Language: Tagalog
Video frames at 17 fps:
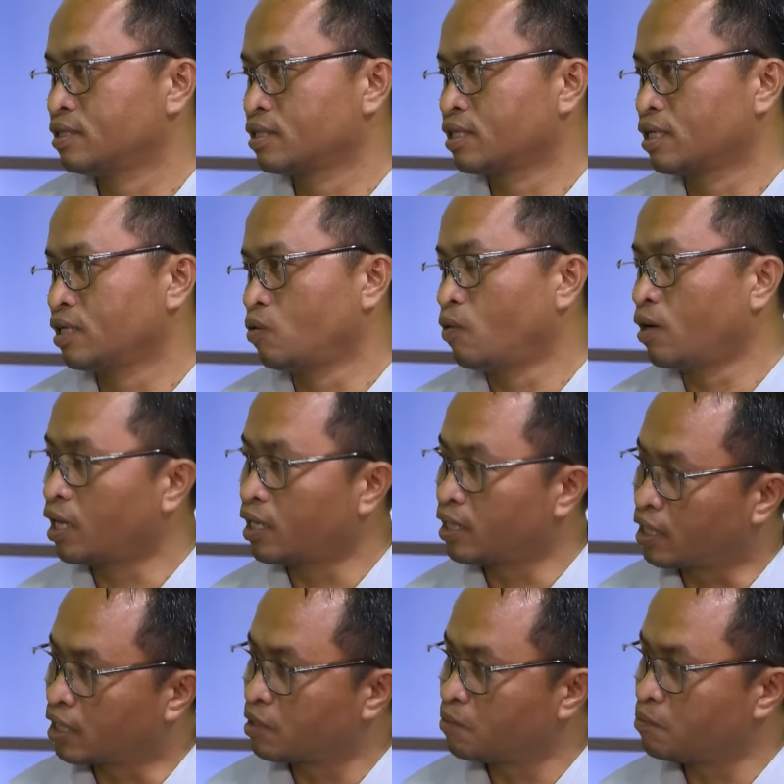Okay, wala
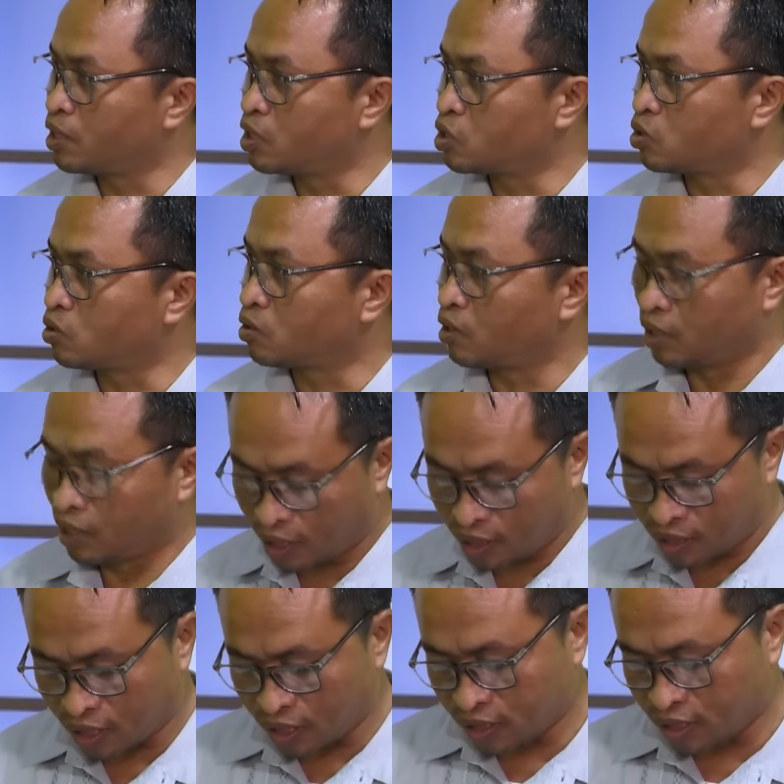niya gin-mention.
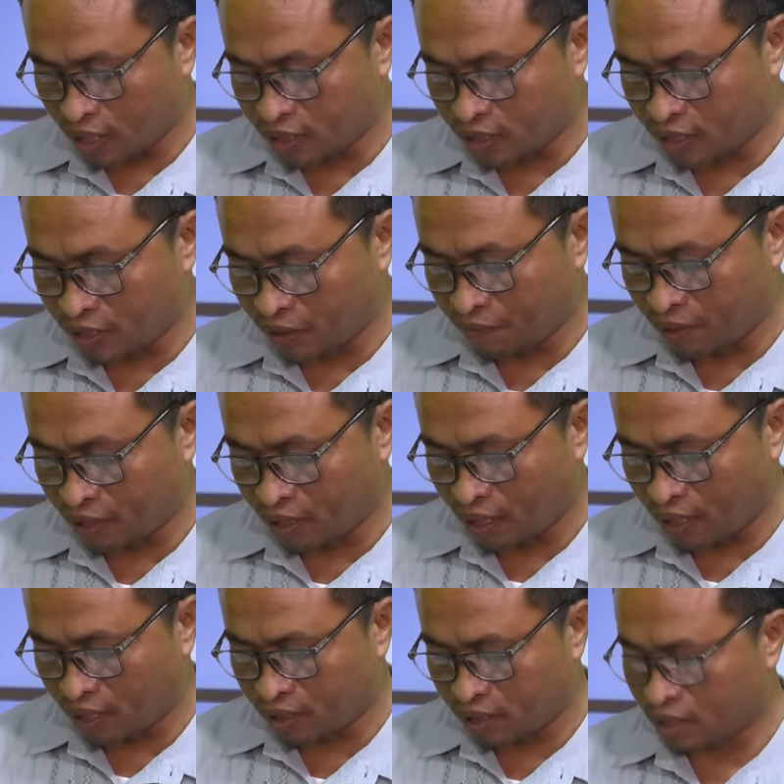Diri sa, sa
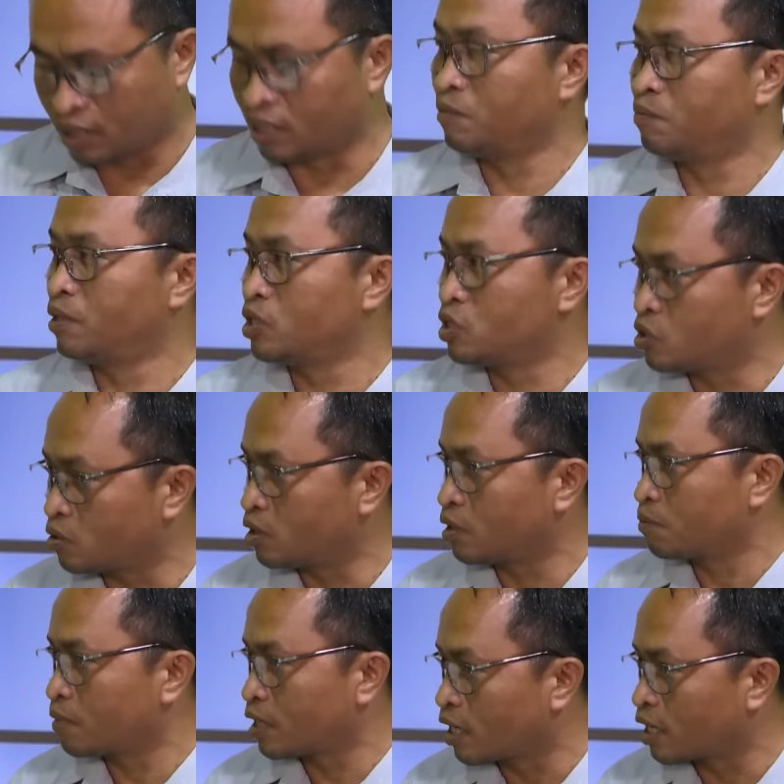78, gin-mention
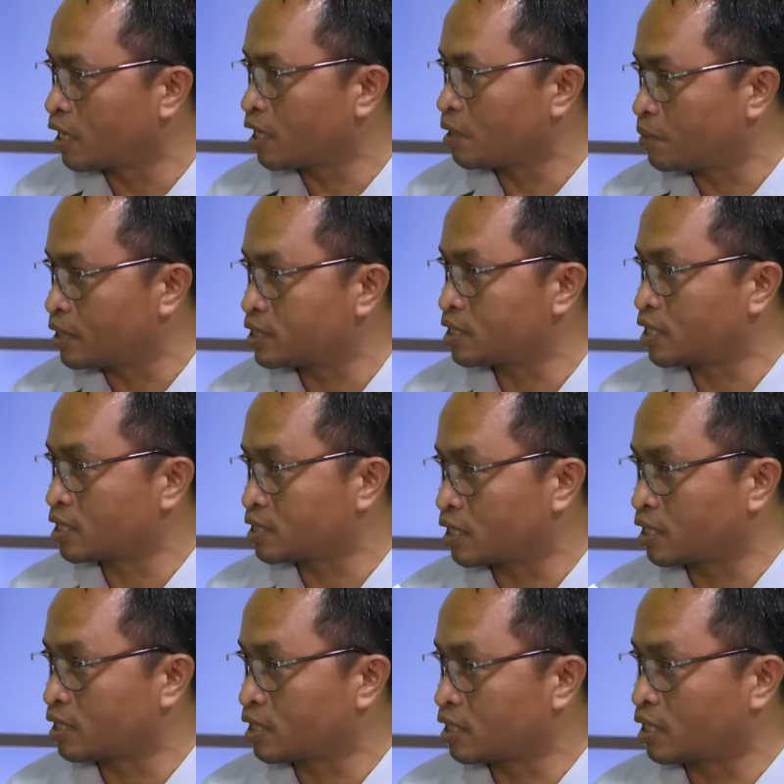ang mga mistakes
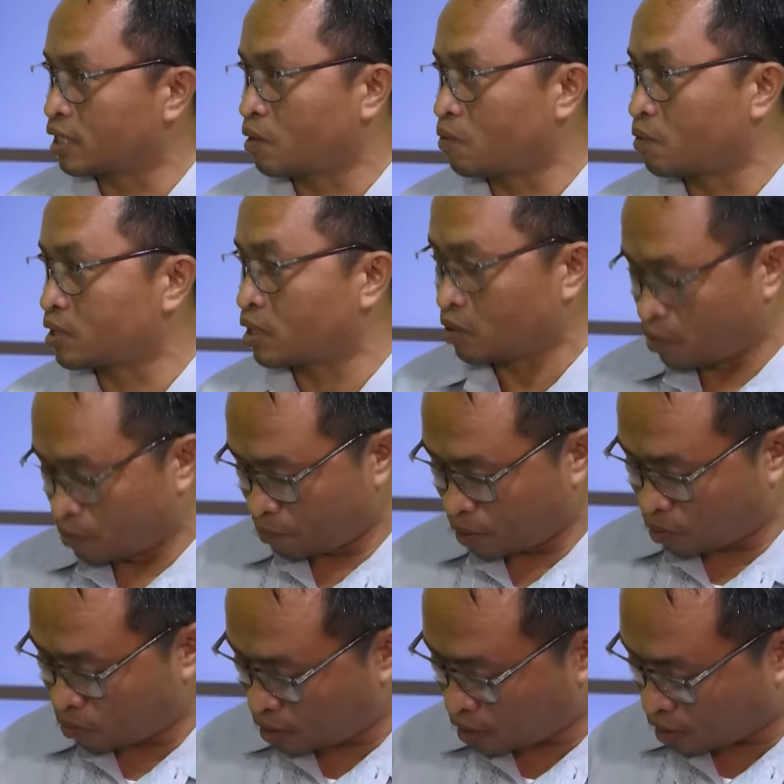ang yes. katawan. Puro
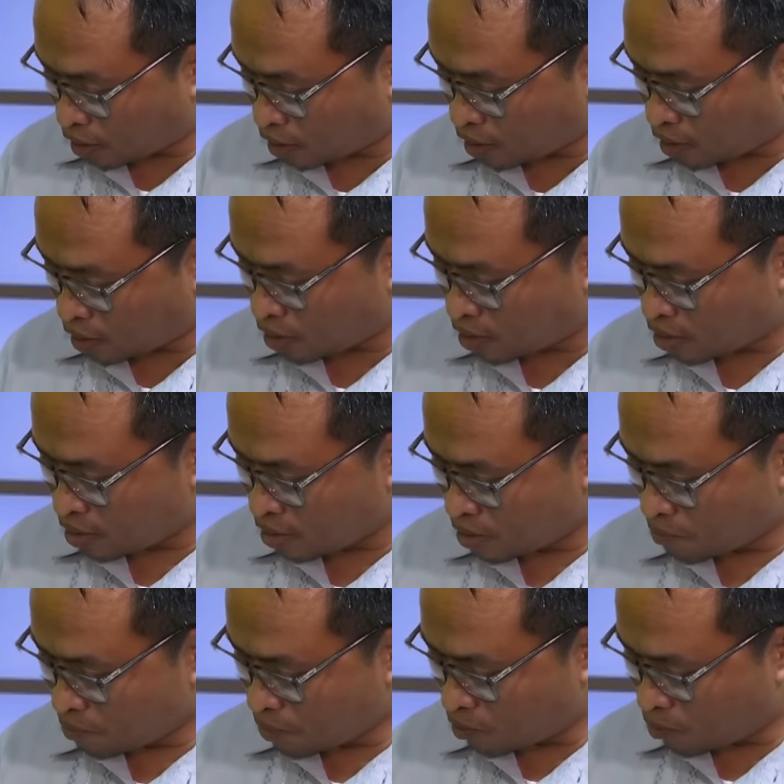pero sala. diri,
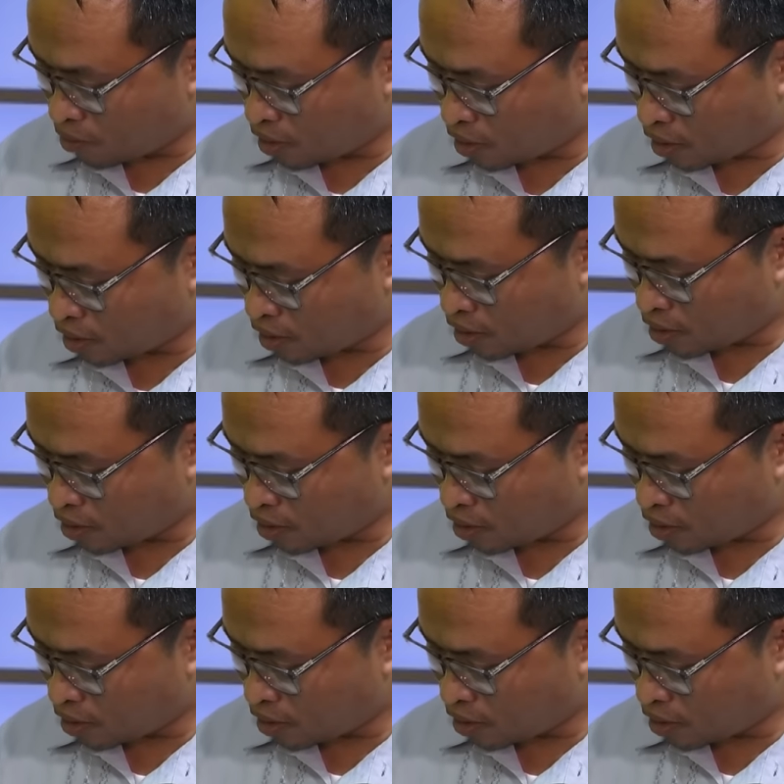pero diri,